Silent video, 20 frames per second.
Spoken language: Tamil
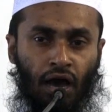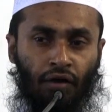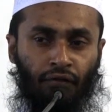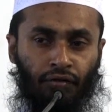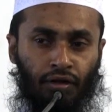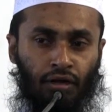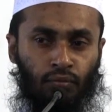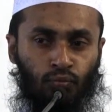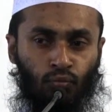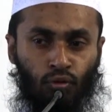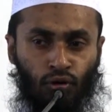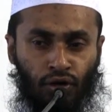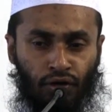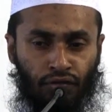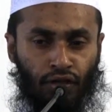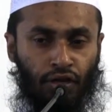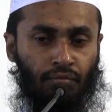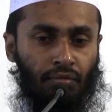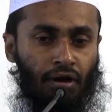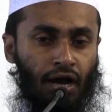அவர்கள்
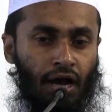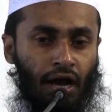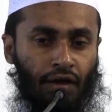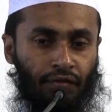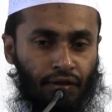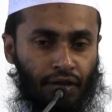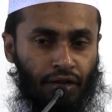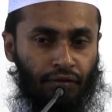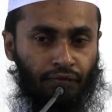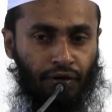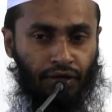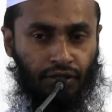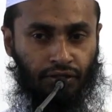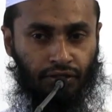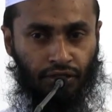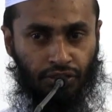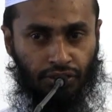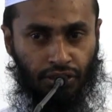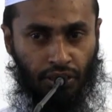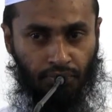மூலதனமாக அதனை
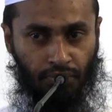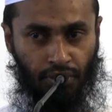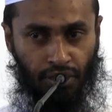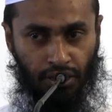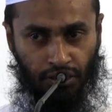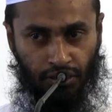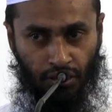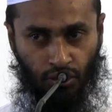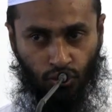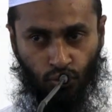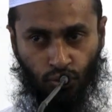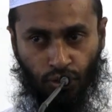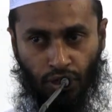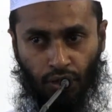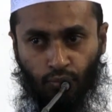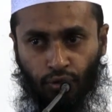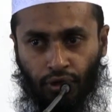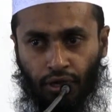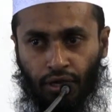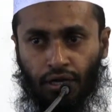வைத்து சம்பாதிக்கக்கூடிய
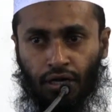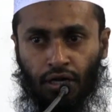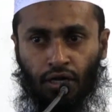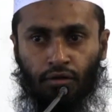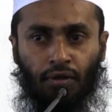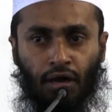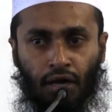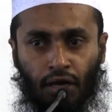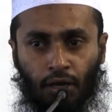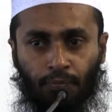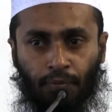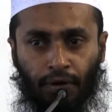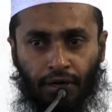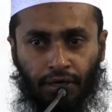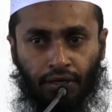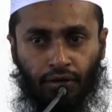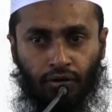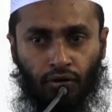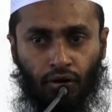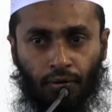முறைகளையும் நாங்கள்
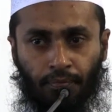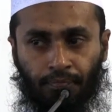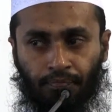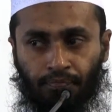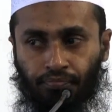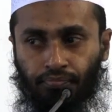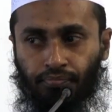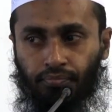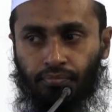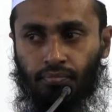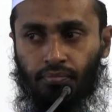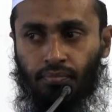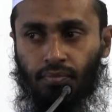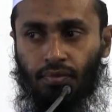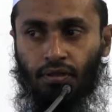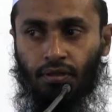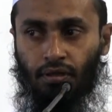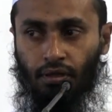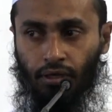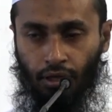பார்க்கின்றோம்
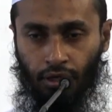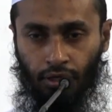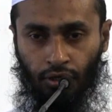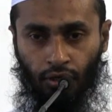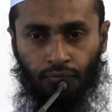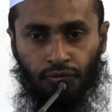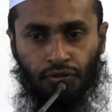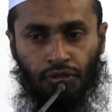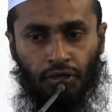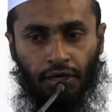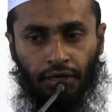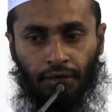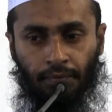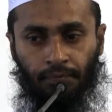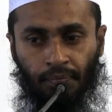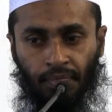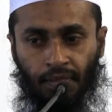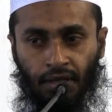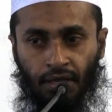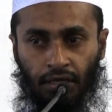இன்னும் சிலர்
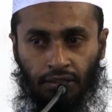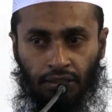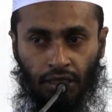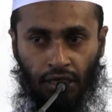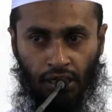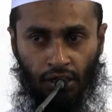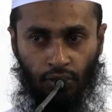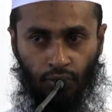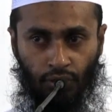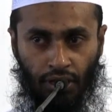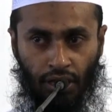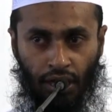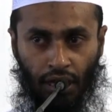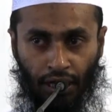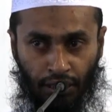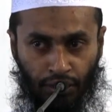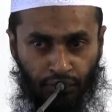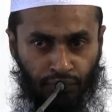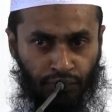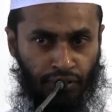தங்களுடைய
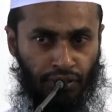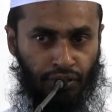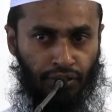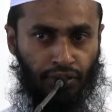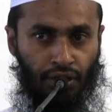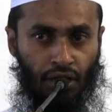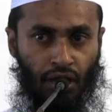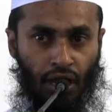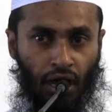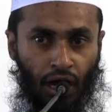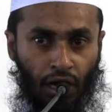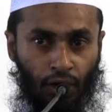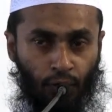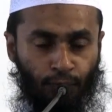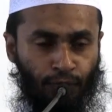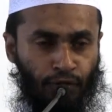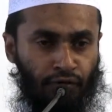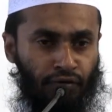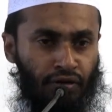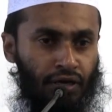அறிவு
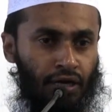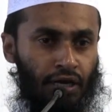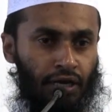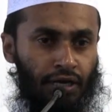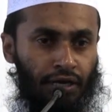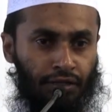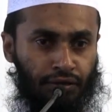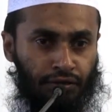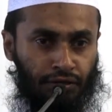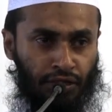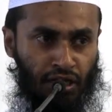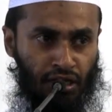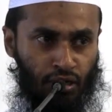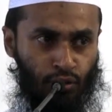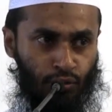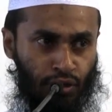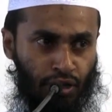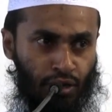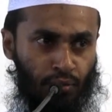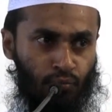அனுபவங்களை
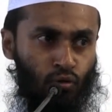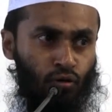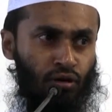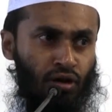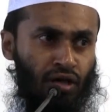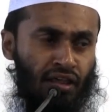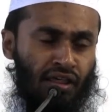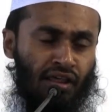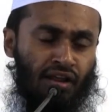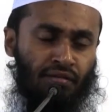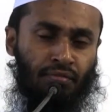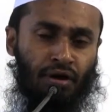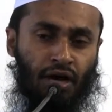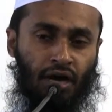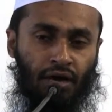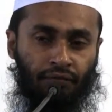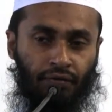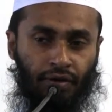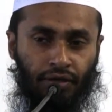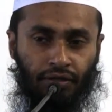தங்களுடைய
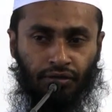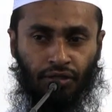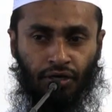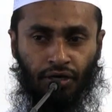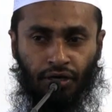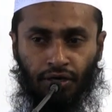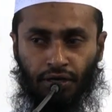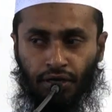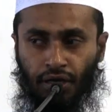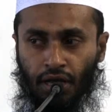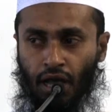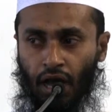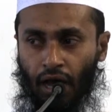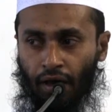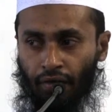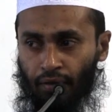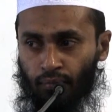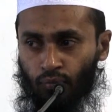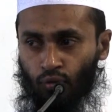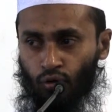மூலதனமாக வைத்து
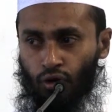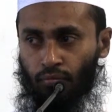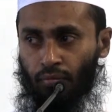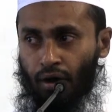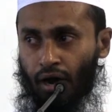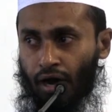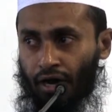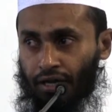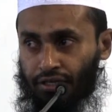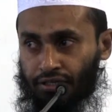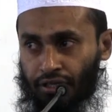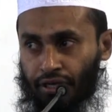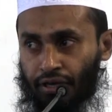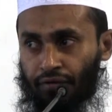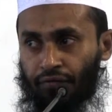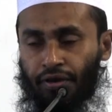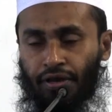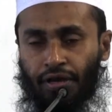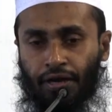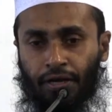அதன் மூலமாக
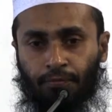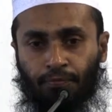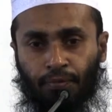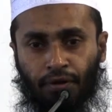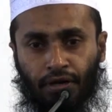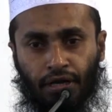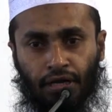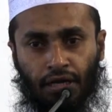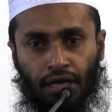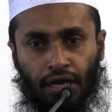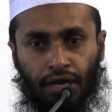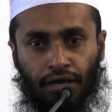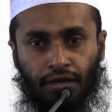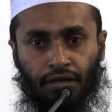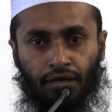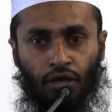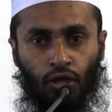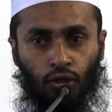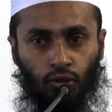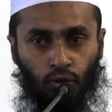சேவை அடிப்படையில்
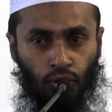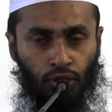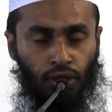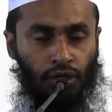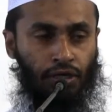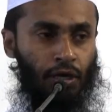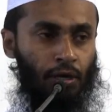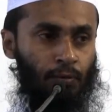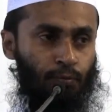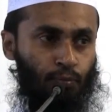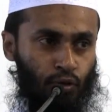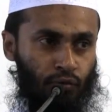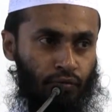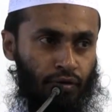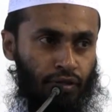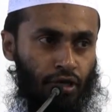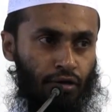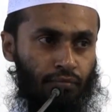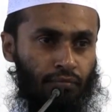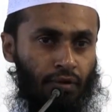தொழில்கள்
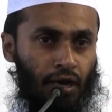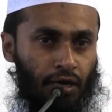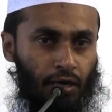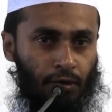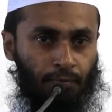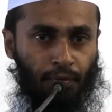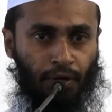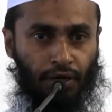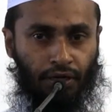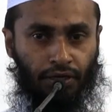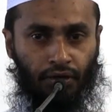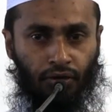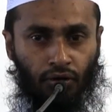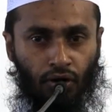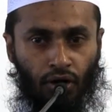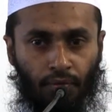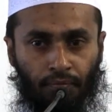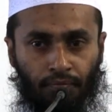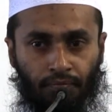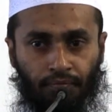புரிவதையும் நாங்கள்
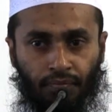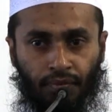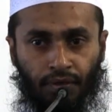பார்க்கின்றோம்